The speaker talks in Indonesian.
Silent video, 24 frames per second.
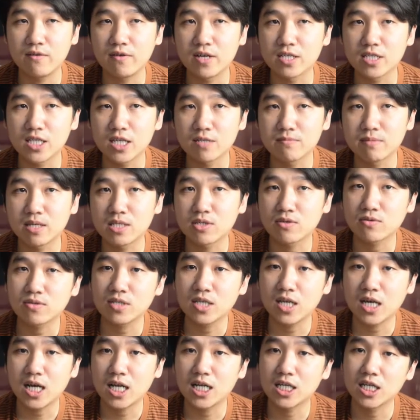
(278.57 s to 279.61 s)
dewasa
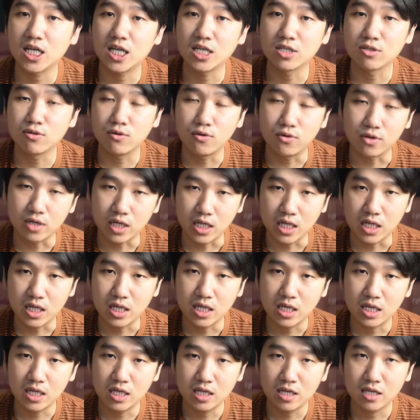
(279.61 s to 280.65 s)
masuknya adegan gore
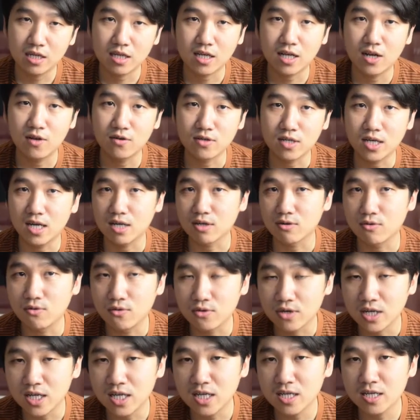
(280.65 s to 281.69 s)
kalau nggak
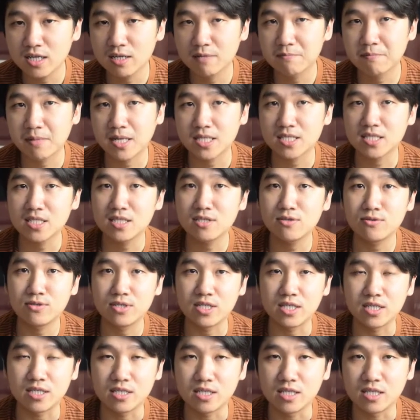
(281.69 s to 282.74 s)
gurih pasti
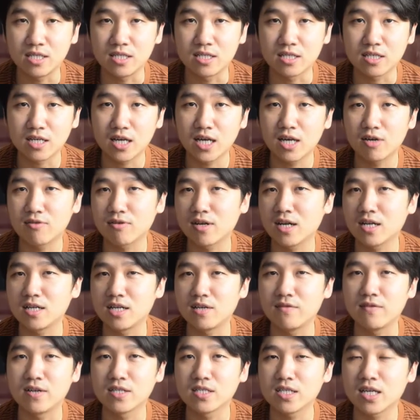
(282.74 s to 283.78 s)
nuditi. kayak orang
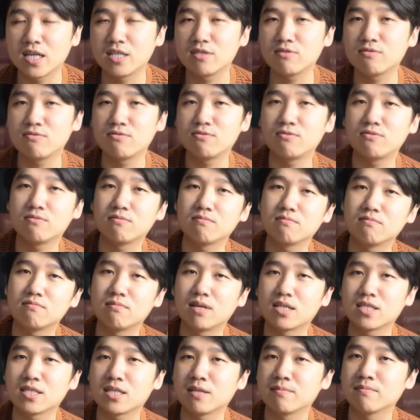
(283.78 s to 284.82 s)
dewasa itu
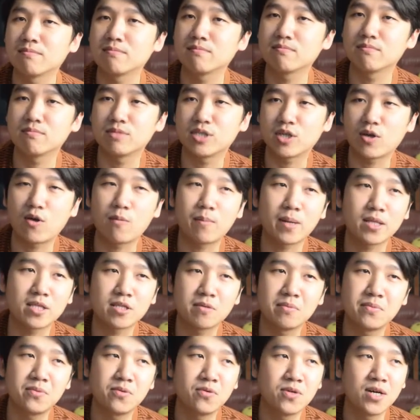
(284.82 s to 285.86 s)
macam psikopat
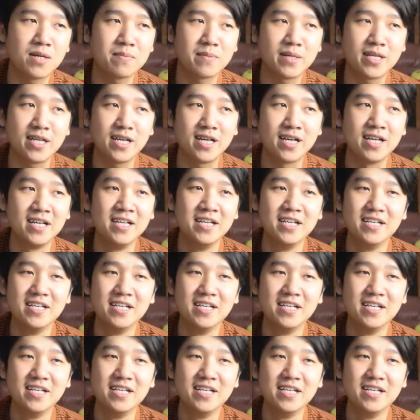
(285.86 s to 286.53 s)
semua apa ya